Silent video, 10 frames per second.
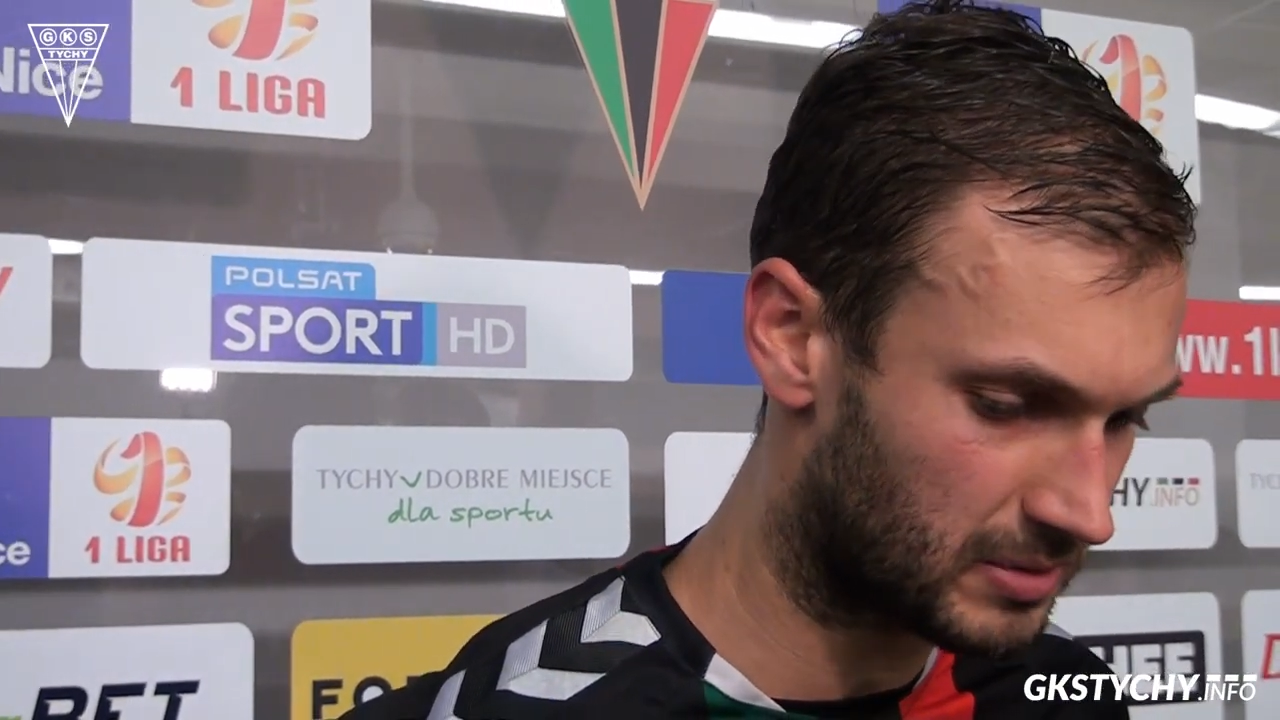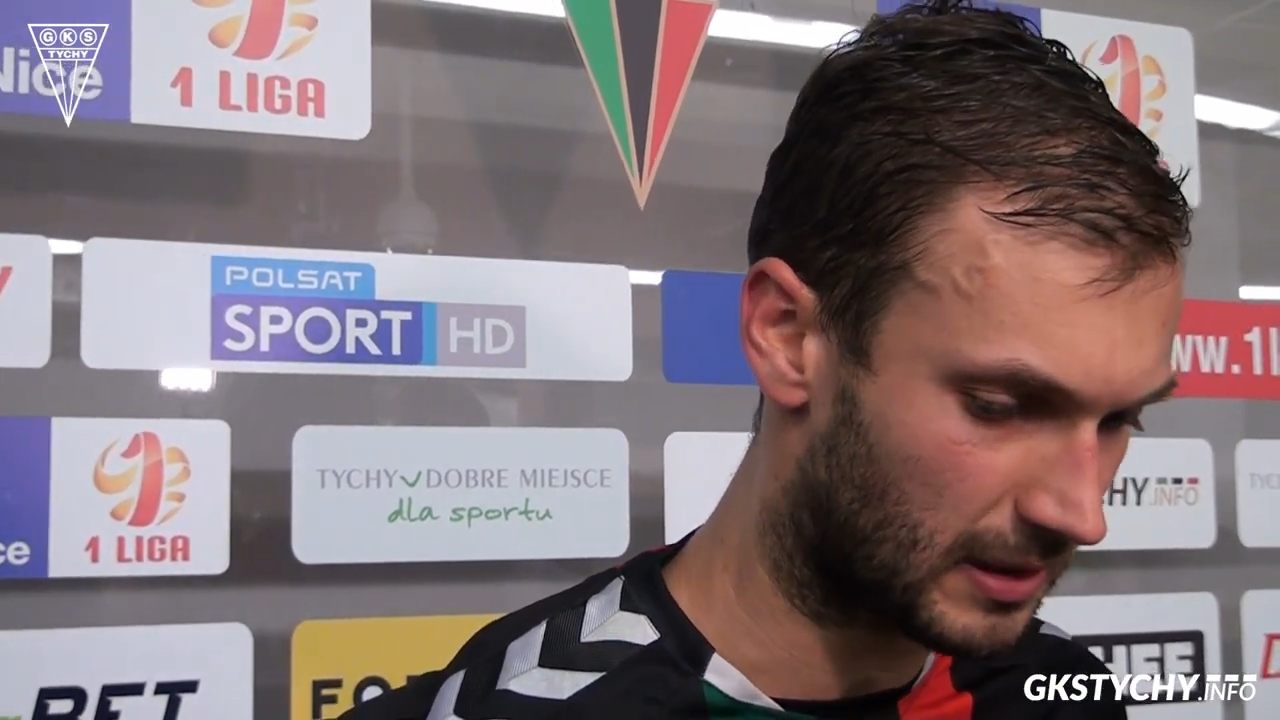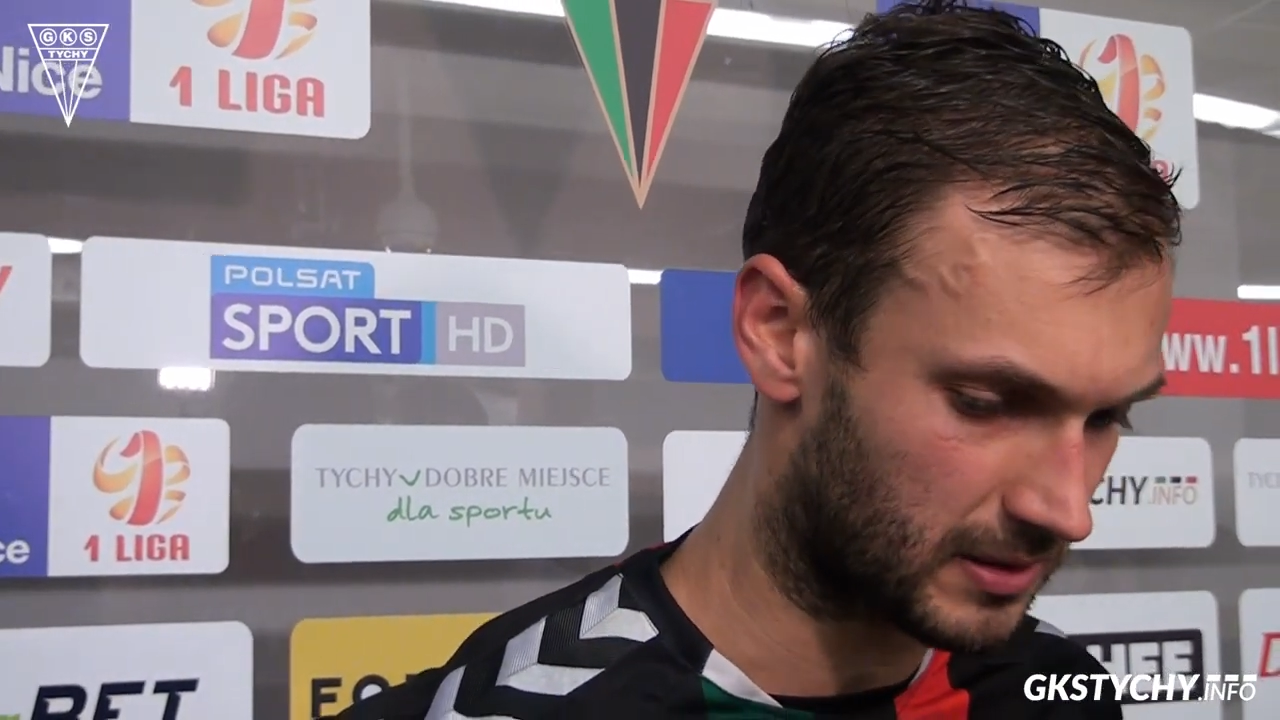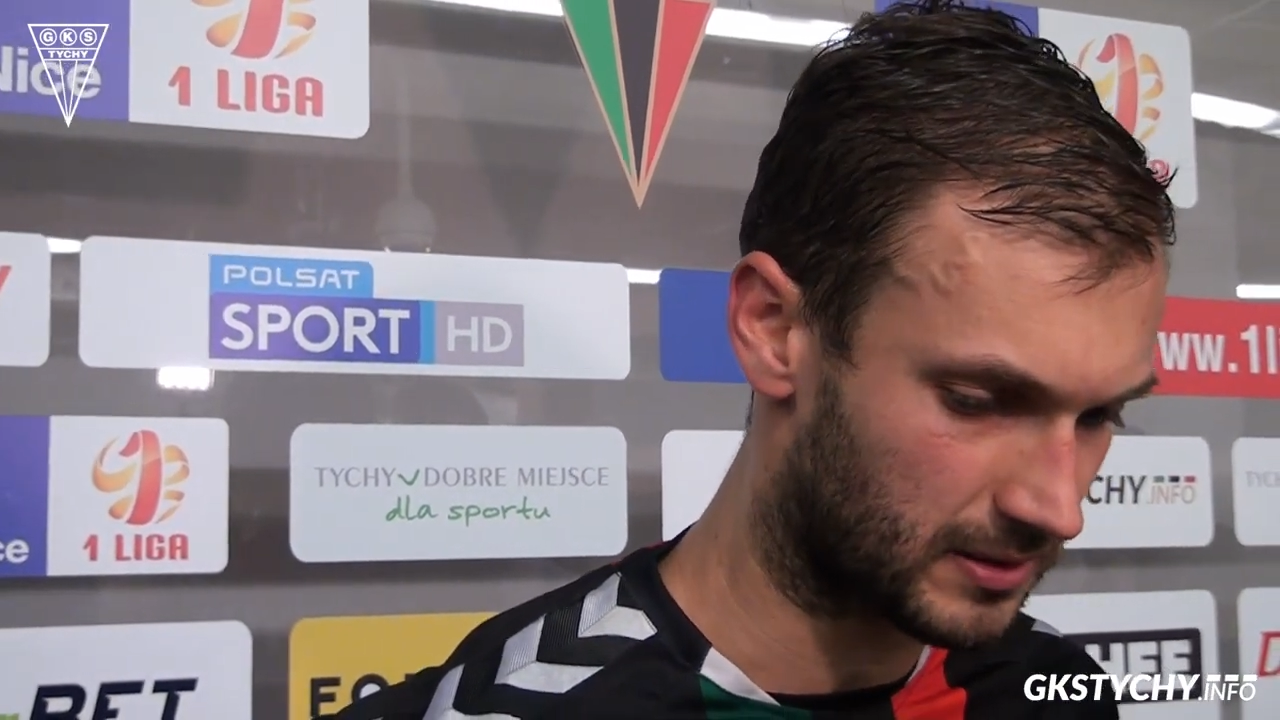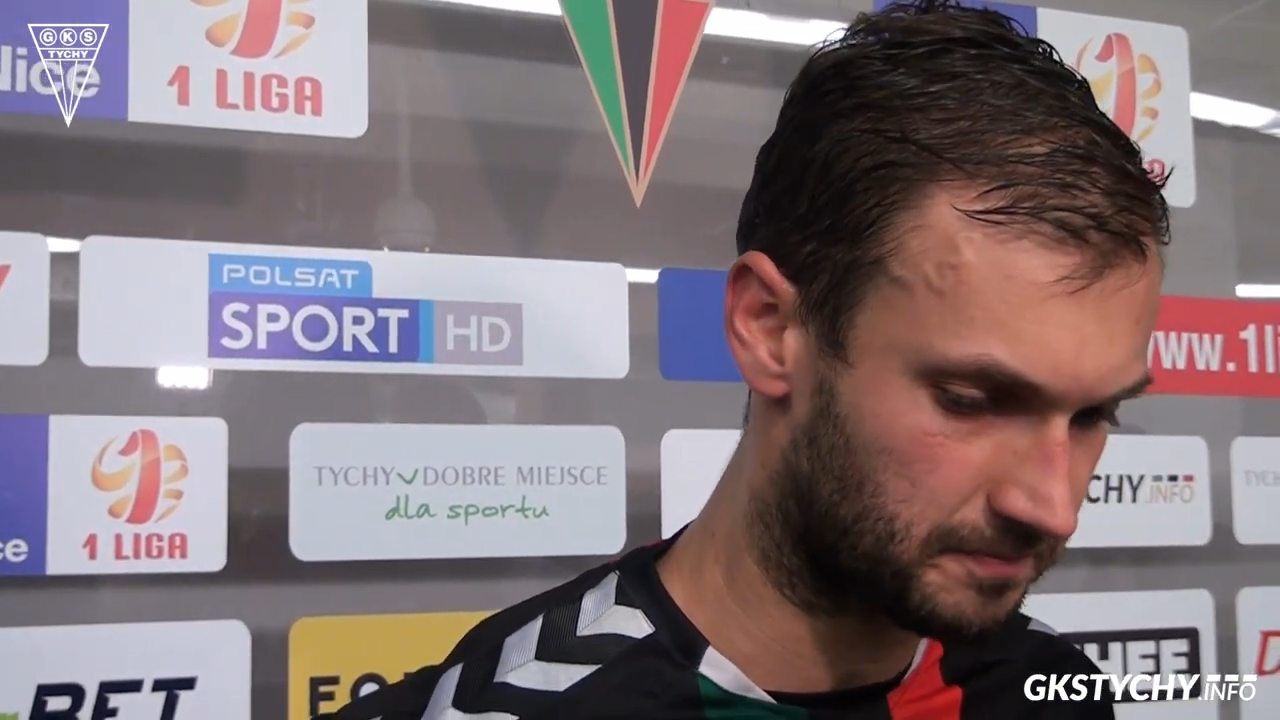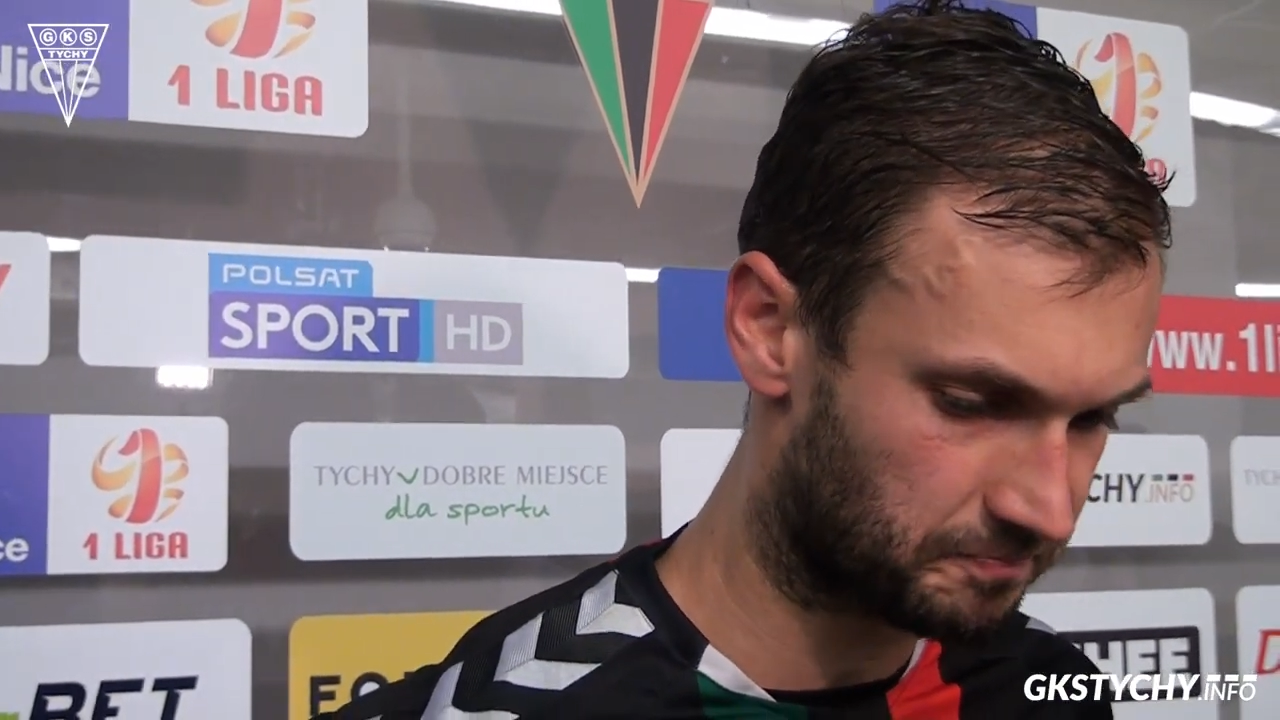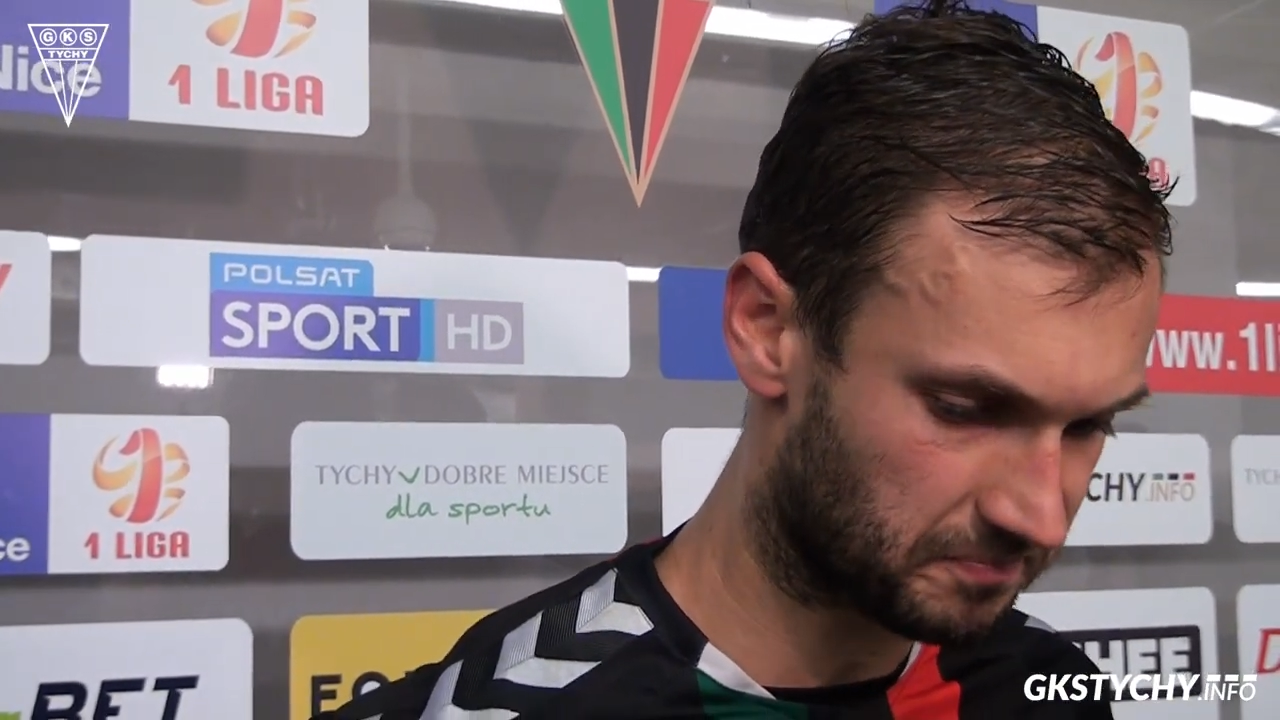bramkę.